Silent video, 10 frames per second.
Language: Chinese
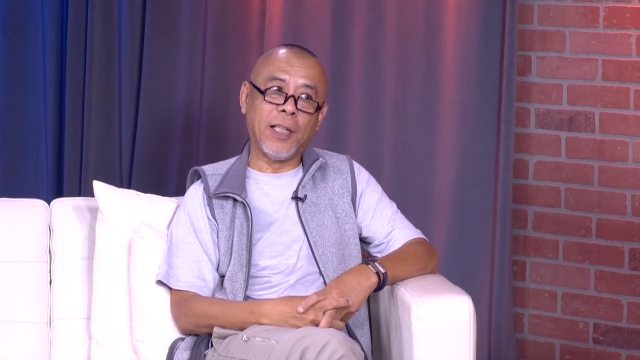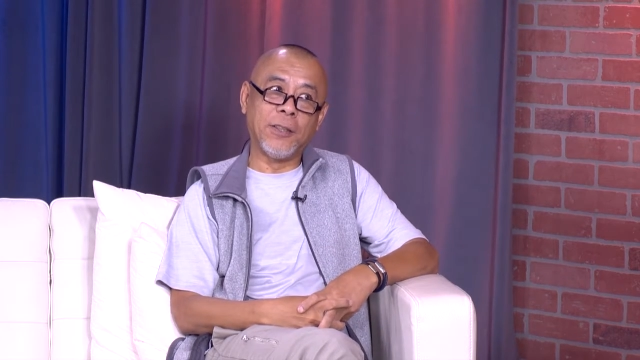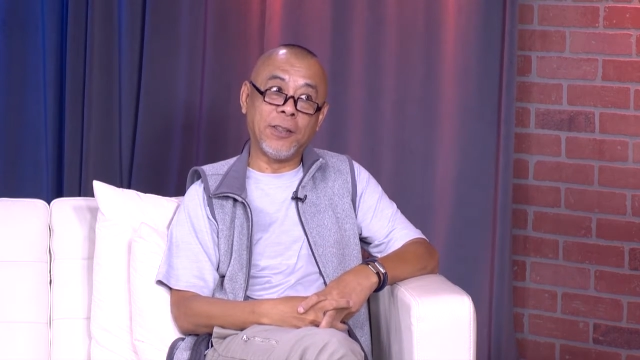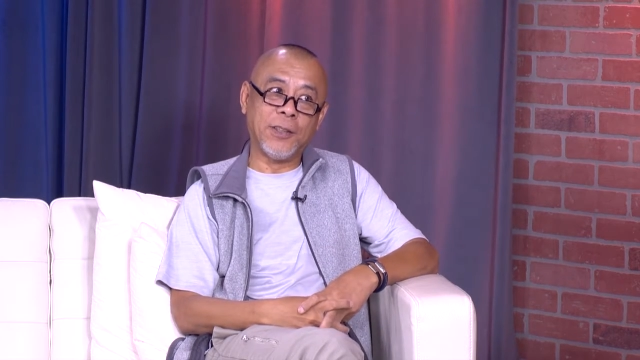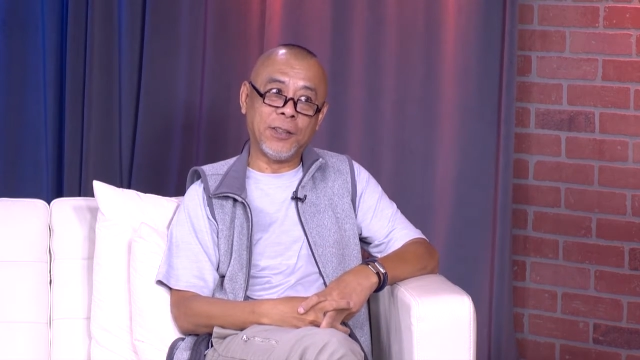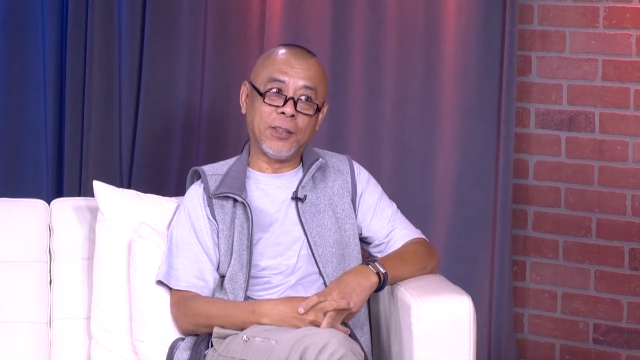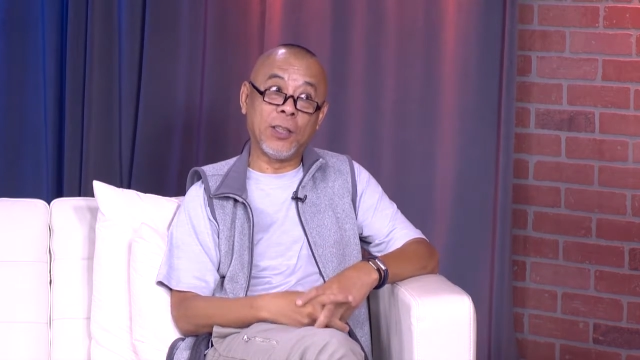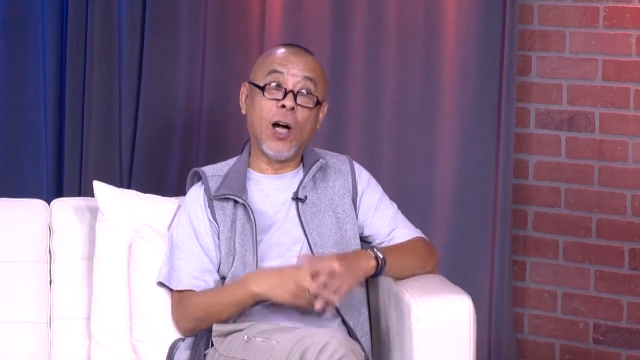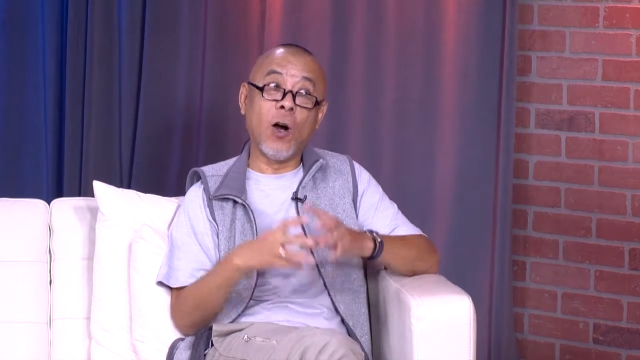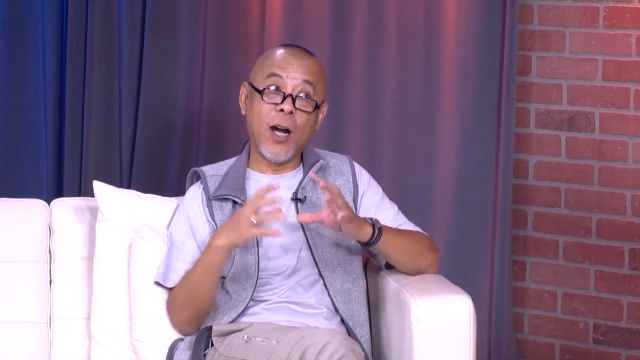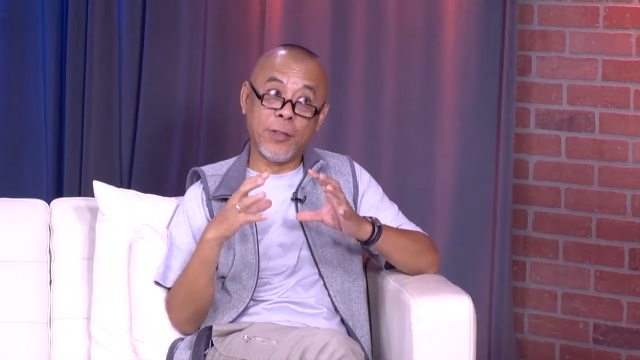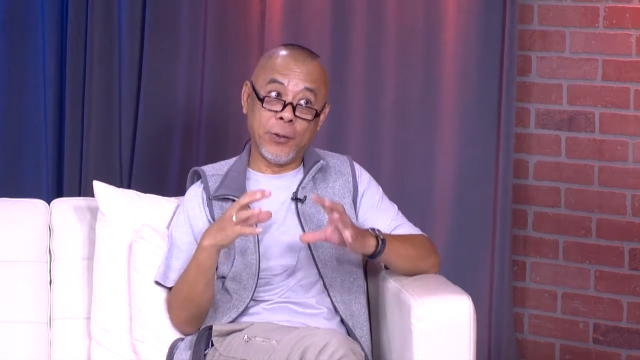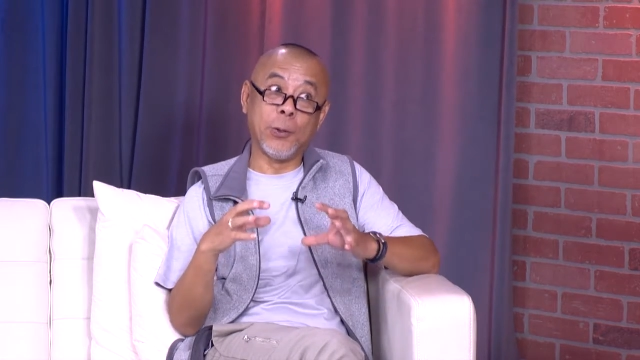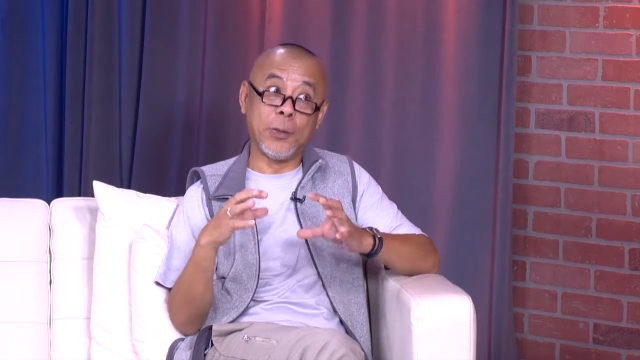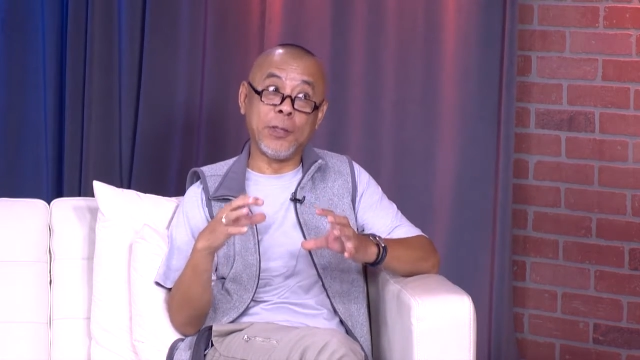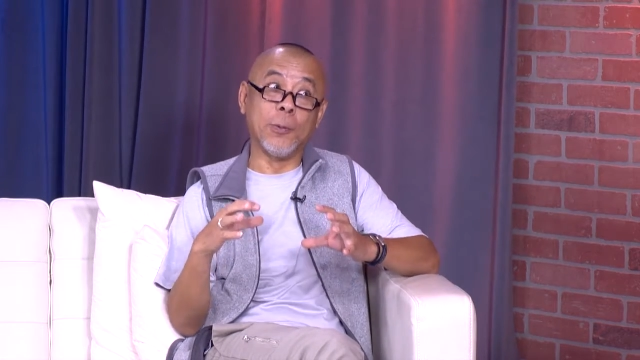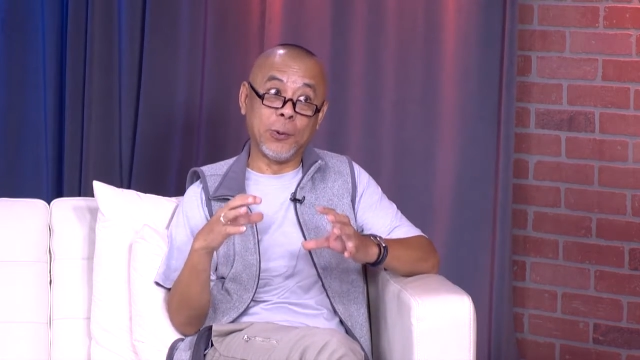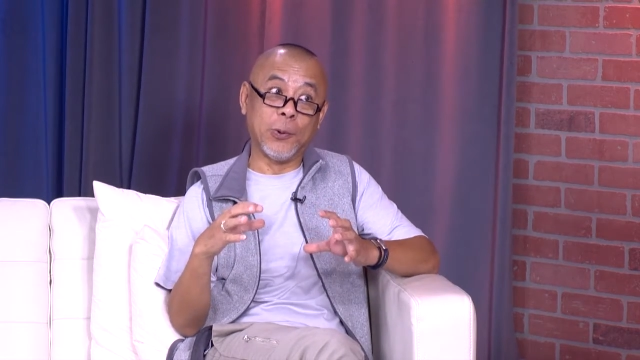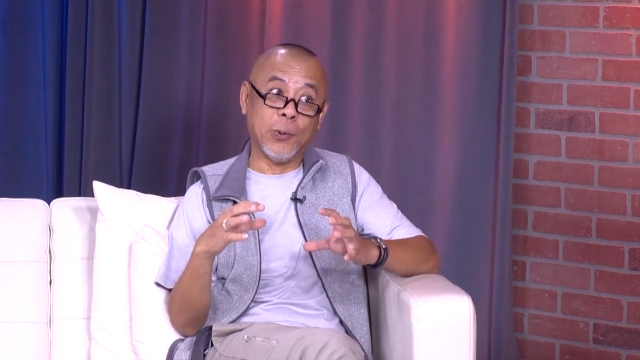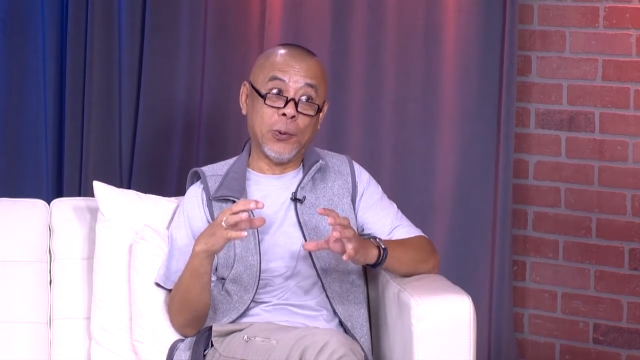但是只是靠二十六个字母，